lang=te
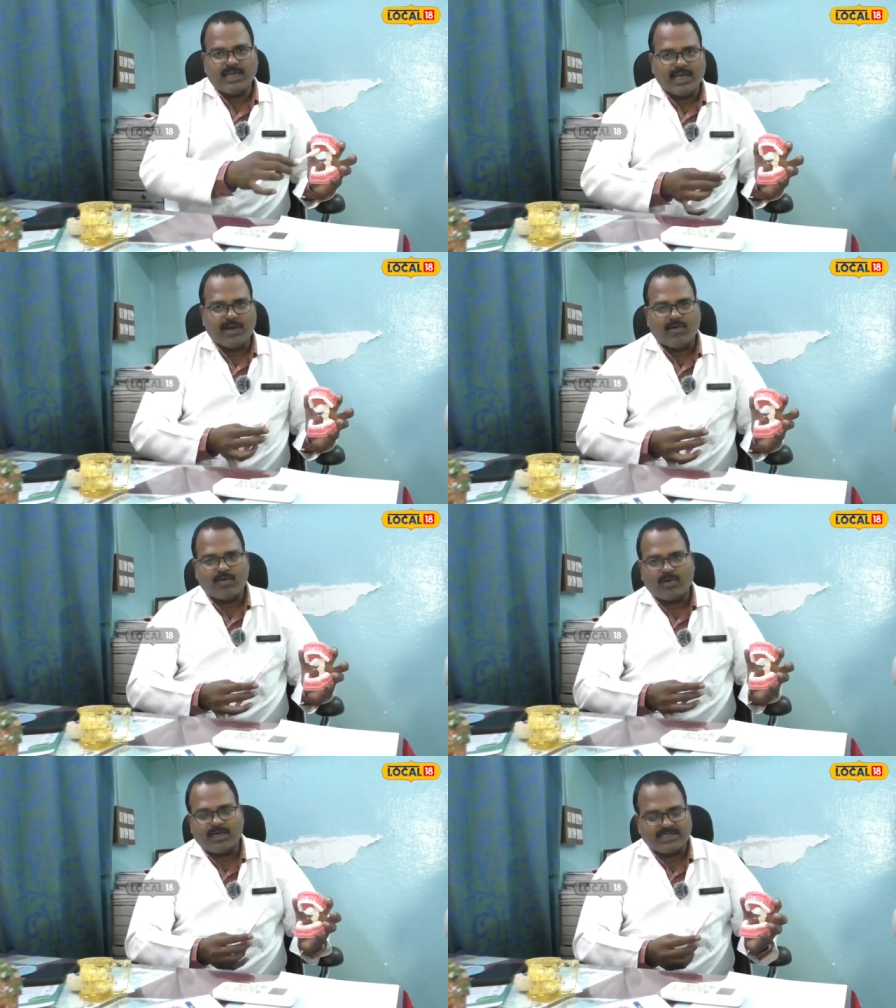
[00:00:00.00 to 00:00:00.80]
ఇలా
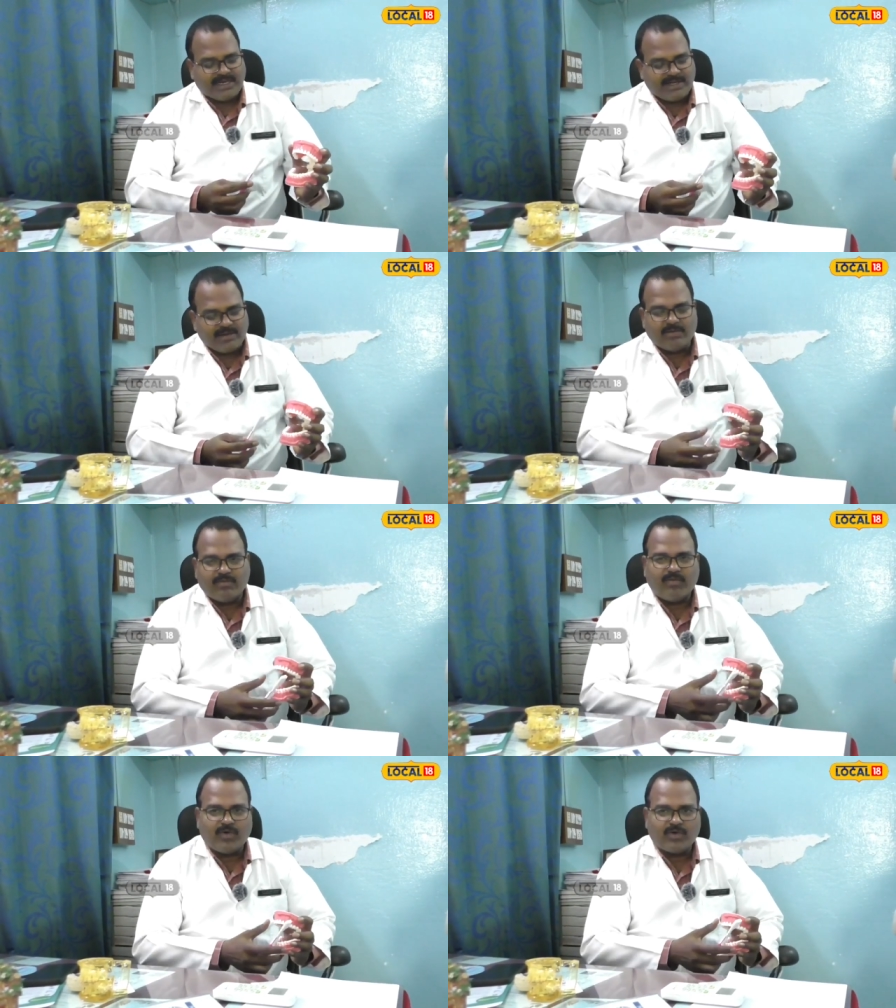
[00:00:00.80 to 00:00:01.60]
ఒక్కొక్క సైడు
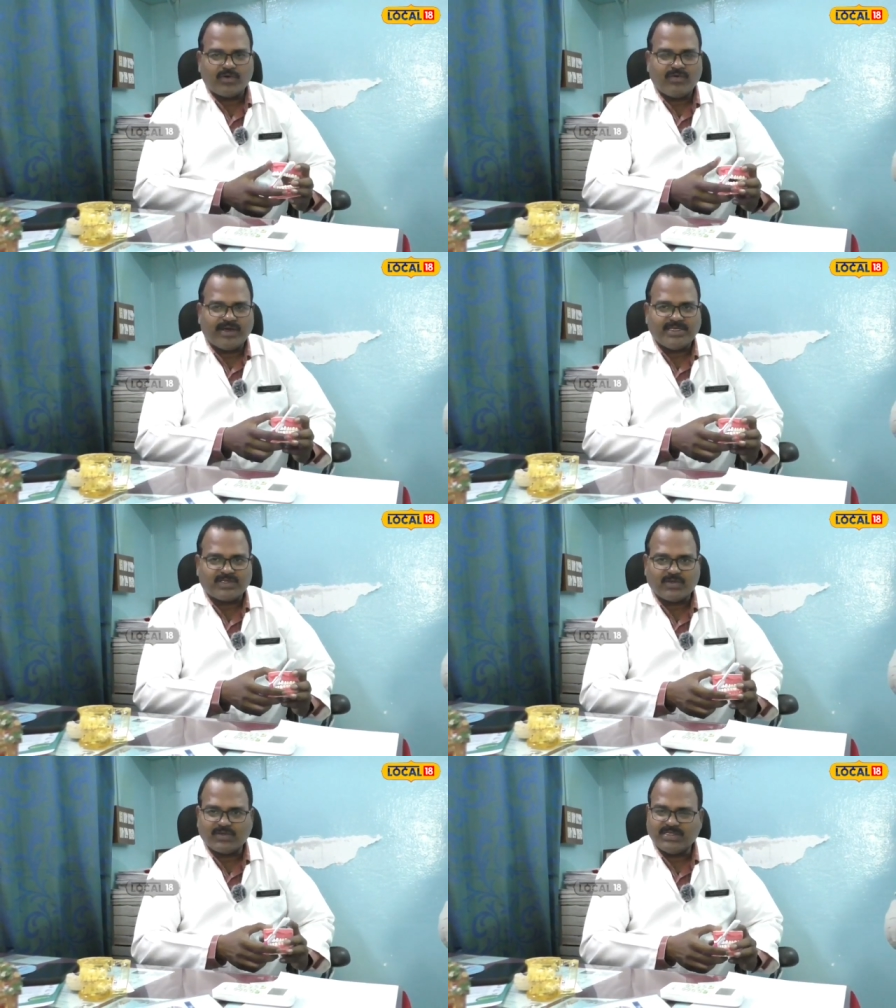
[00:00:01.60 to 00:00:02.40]
ఫోర్ టు ఫైవ్
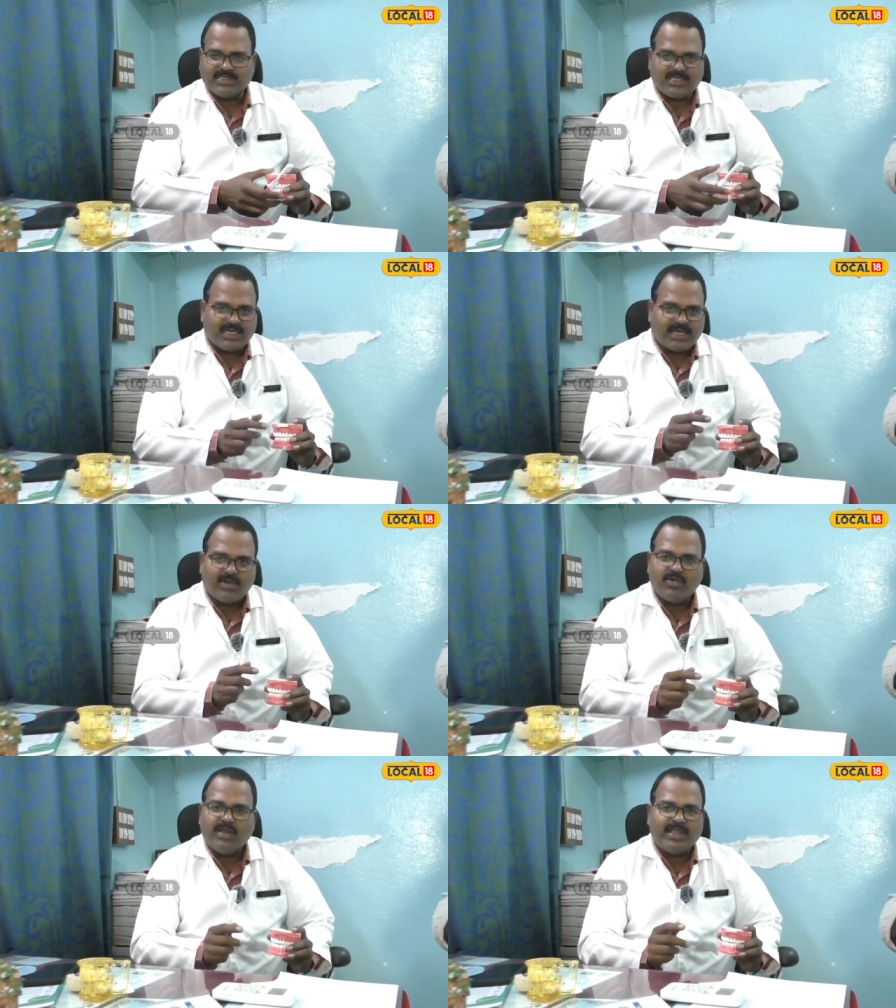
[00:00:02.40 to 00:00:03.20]
స్ట్రోక్స్ ఇస్తే
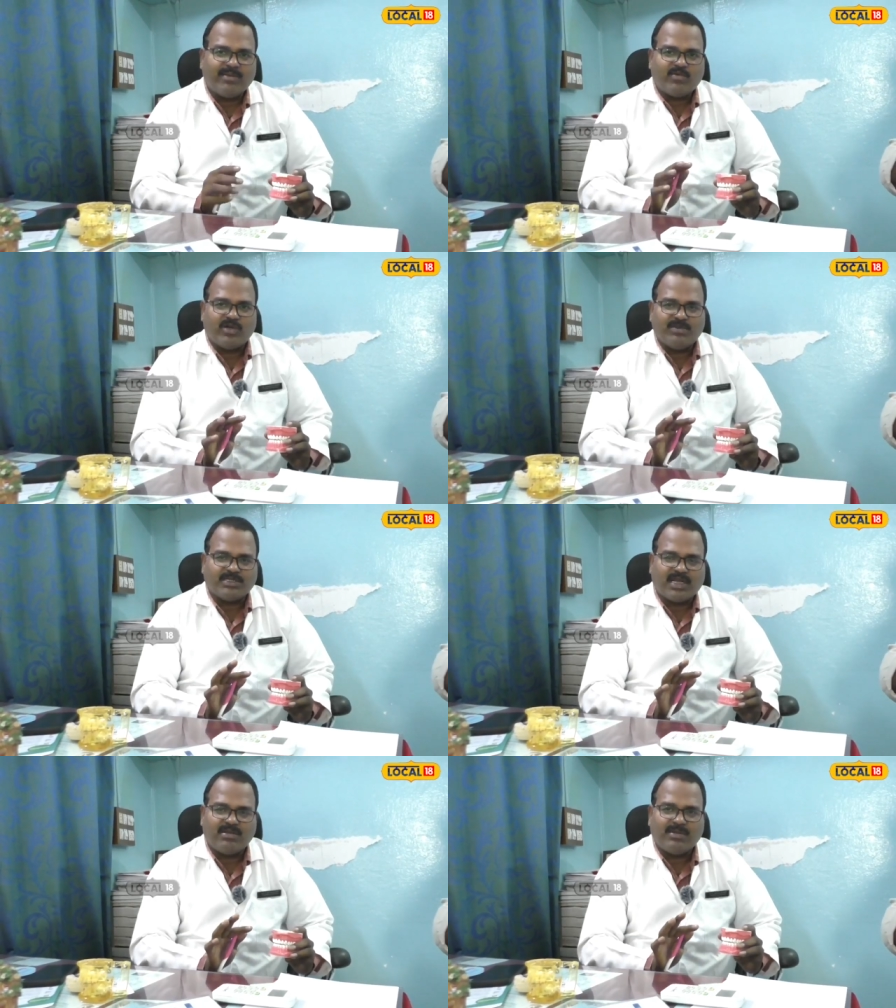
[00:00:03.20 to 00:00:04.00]
రెండు లేదా మూడు
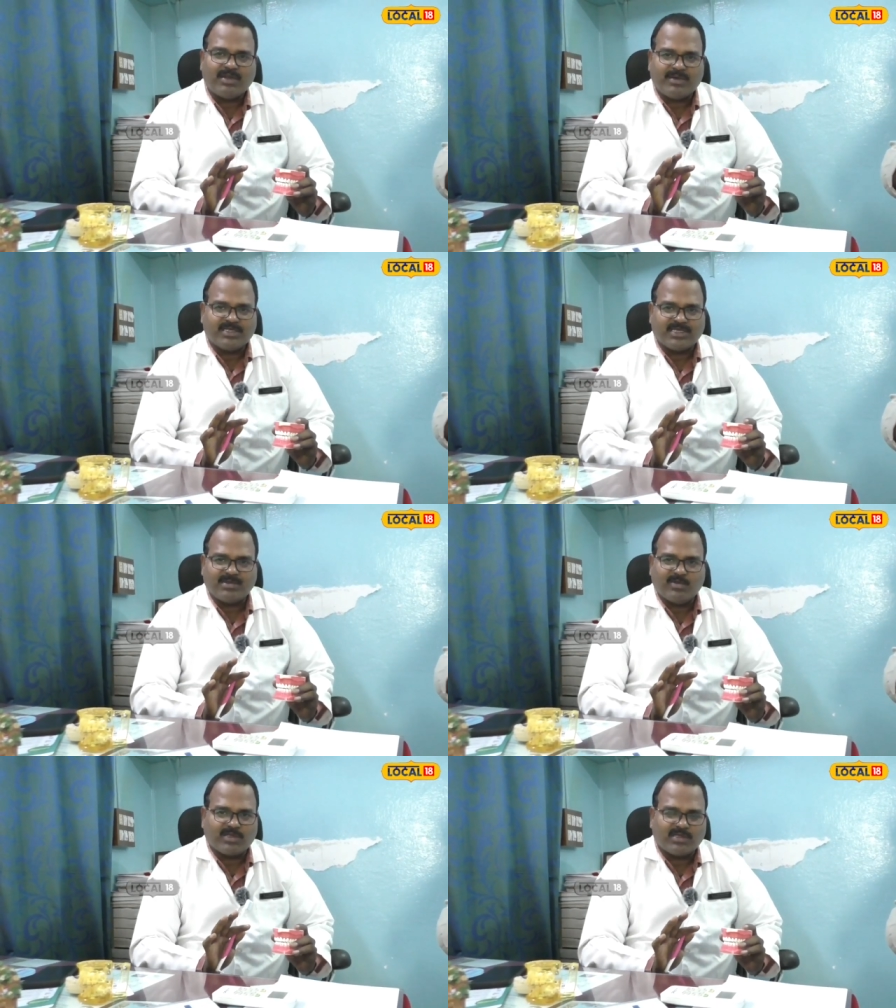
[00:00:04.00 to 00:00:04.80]
నిమిషాల్లో మన
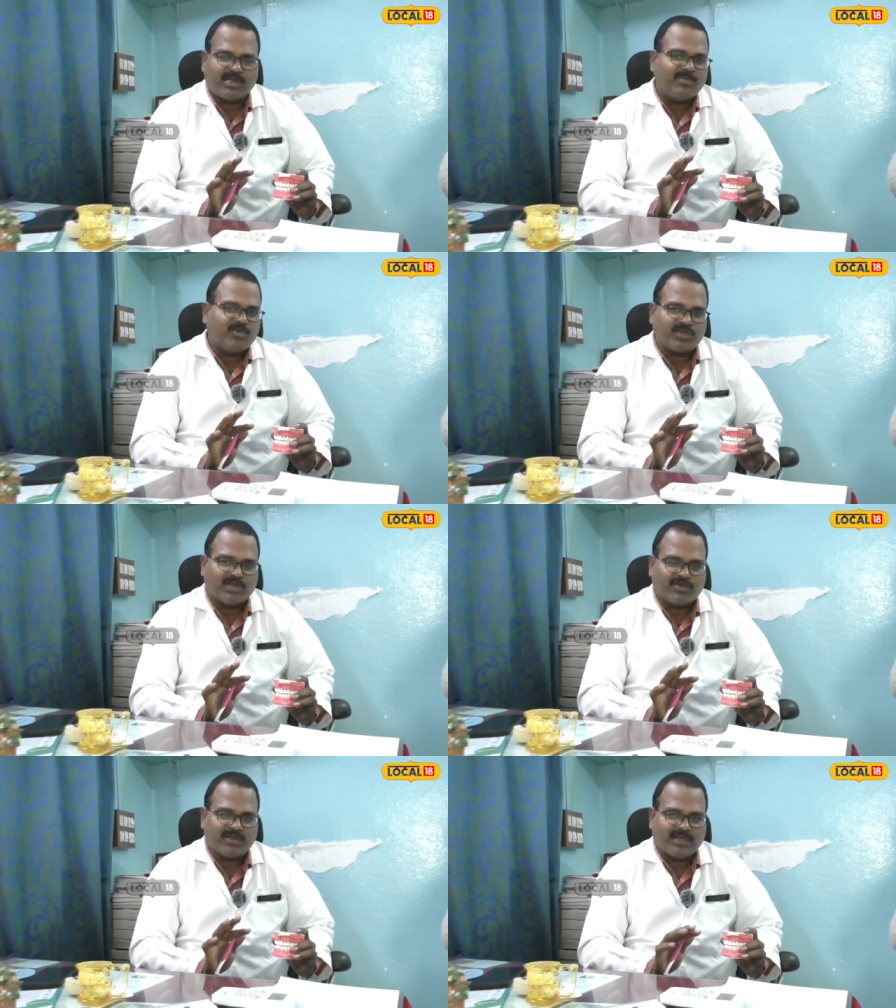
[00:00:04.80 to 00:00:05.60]
బ్రషింగ్ మొత్తం
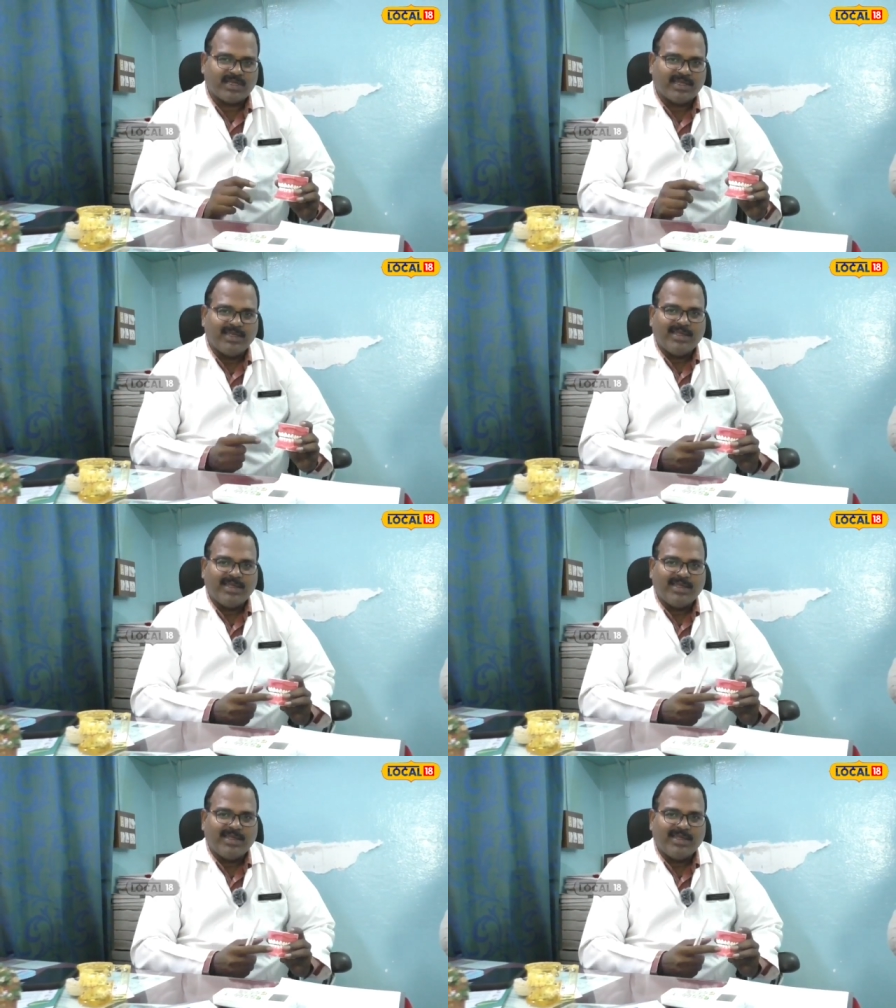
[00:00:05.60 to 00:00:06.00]
పూర్తవుతుందండి